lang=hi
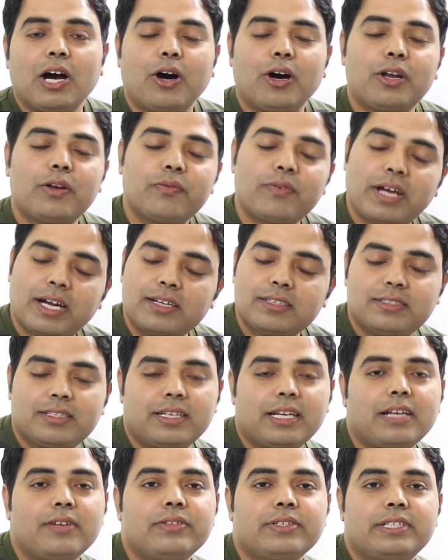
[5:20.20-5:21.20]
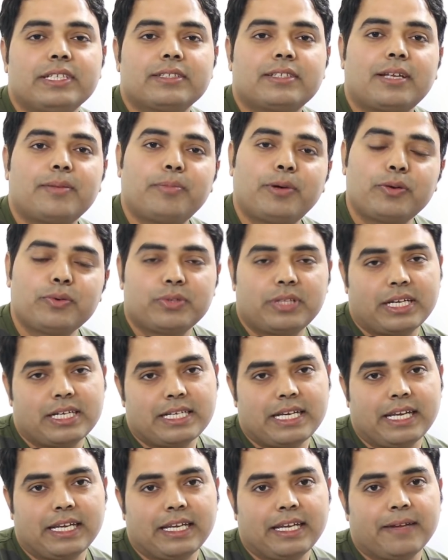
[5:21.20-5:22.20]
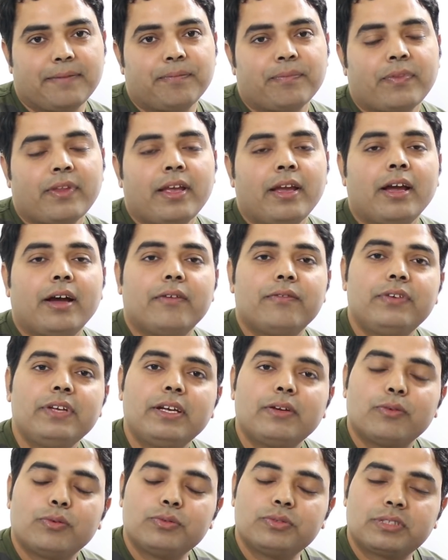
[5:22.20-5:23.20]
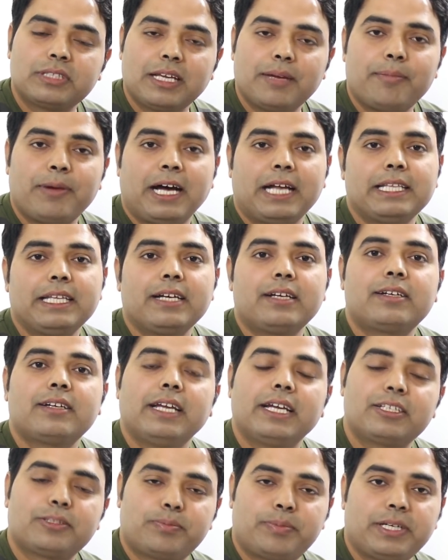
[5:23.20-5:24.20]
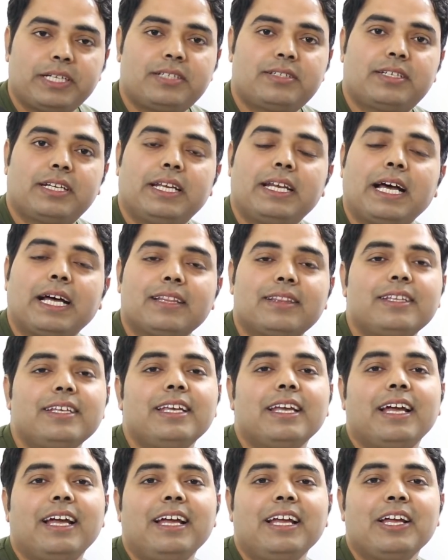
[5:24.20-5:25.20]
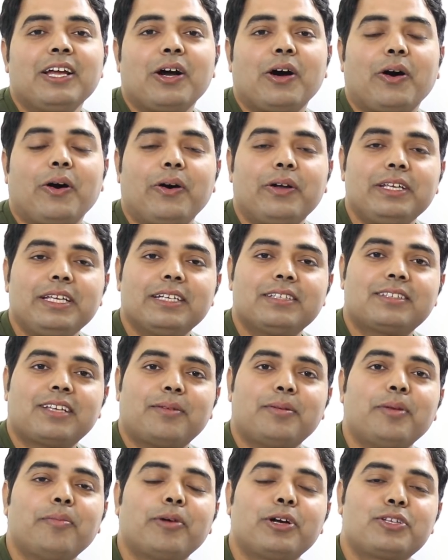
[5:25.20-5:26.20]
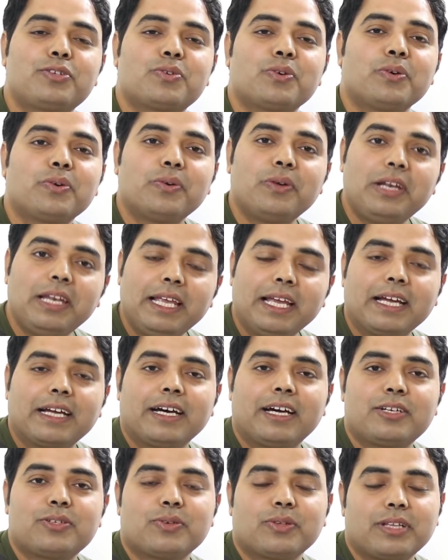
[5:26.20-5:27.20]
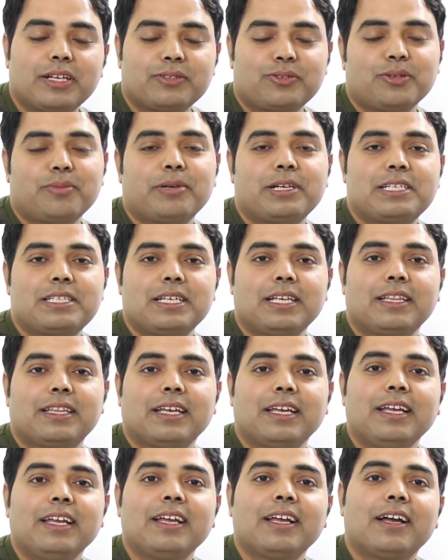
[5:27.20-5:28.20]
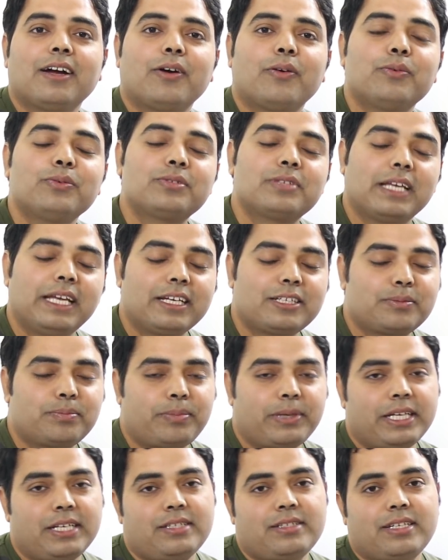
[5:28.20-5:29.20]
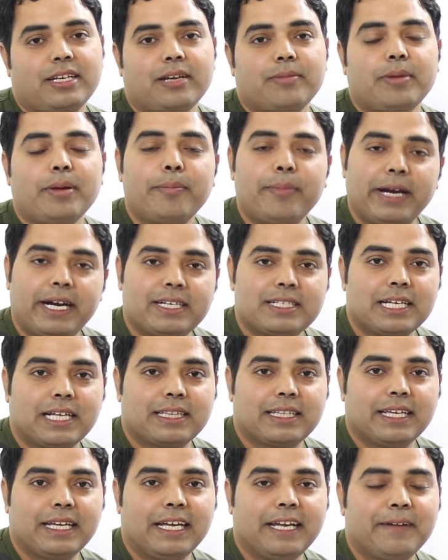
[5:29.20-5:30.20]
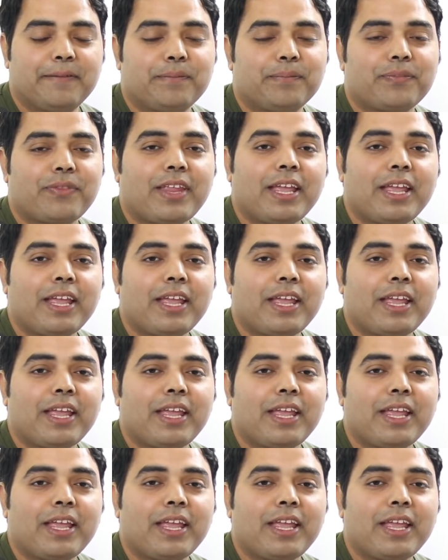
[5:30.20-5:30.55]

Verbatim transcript: और वाराणसी रेलवे स्टेशन पर उतर जाएंगे फिर उसके बाद एक एक्सप्रेस ट्रेन आती है और ये सभी बच्चों को लेकर जो दसों बच्चे थे उस एक्सप्रेस ट्रेन में बैठ जाते हैं